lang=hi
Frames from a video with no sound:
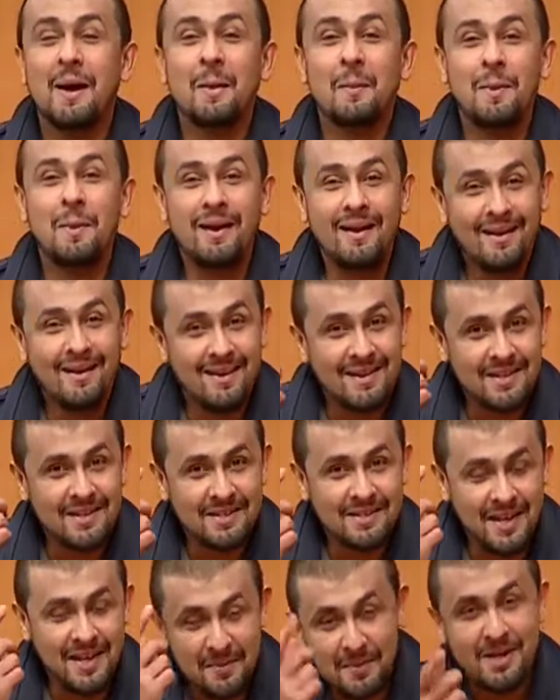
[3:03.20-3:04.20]
मैंने कहा
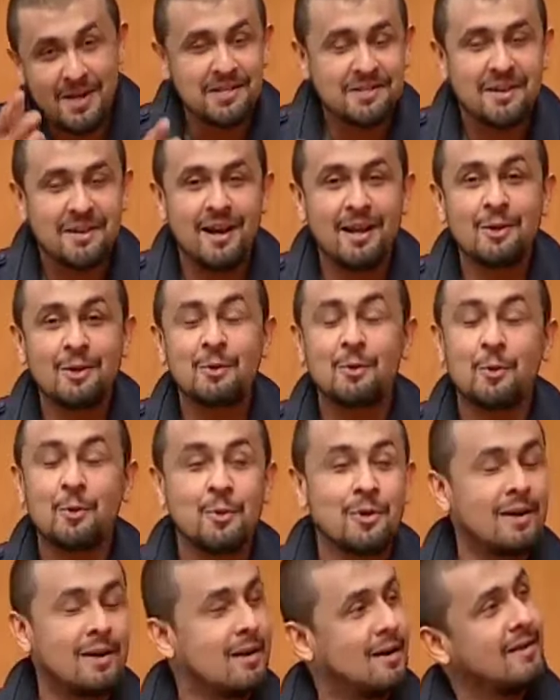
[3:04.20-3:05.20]
सेम हेयर स्टाइल तो
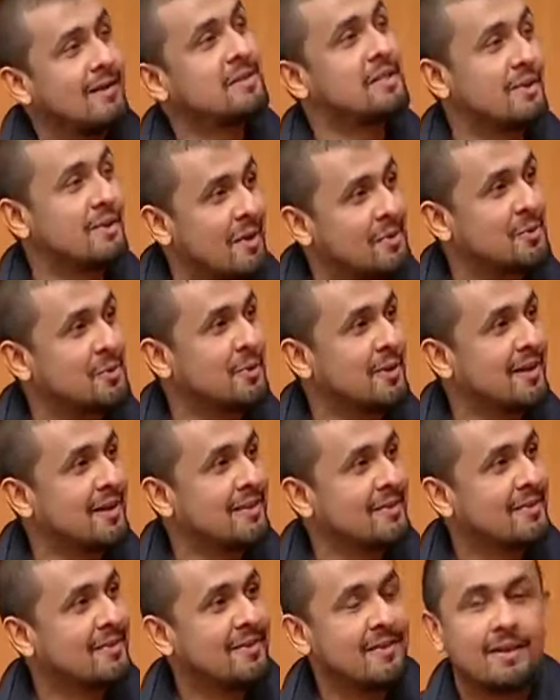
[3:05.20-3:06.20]
उनका जवाब सुनिए
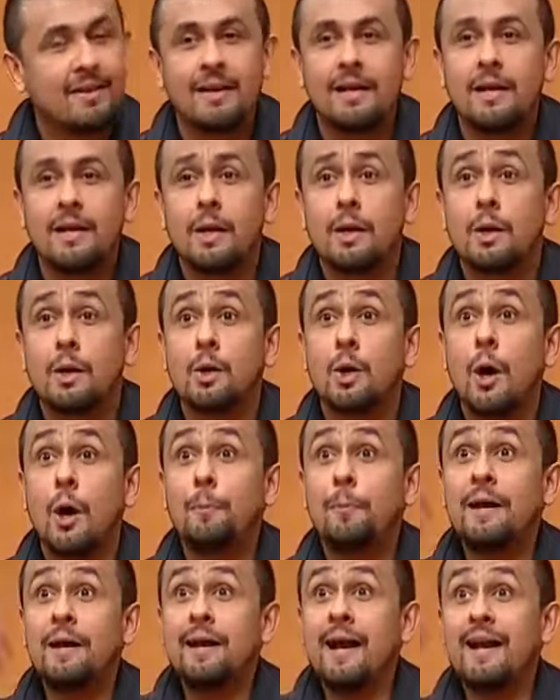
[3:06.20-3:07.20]

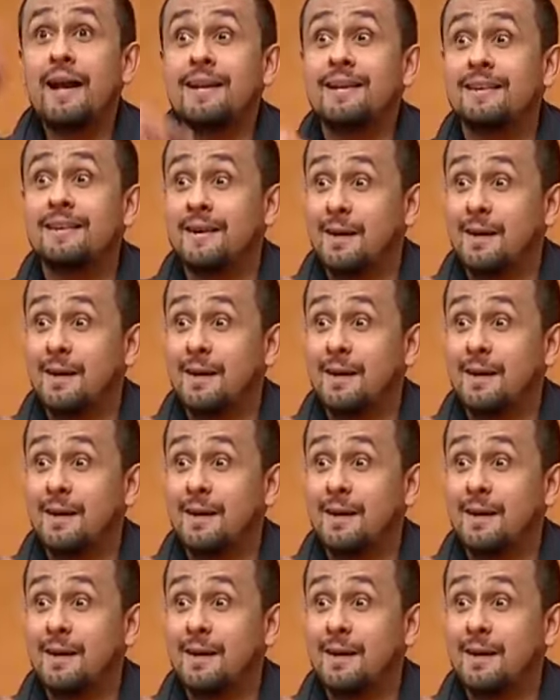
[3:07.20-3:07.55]
कॉपीराइट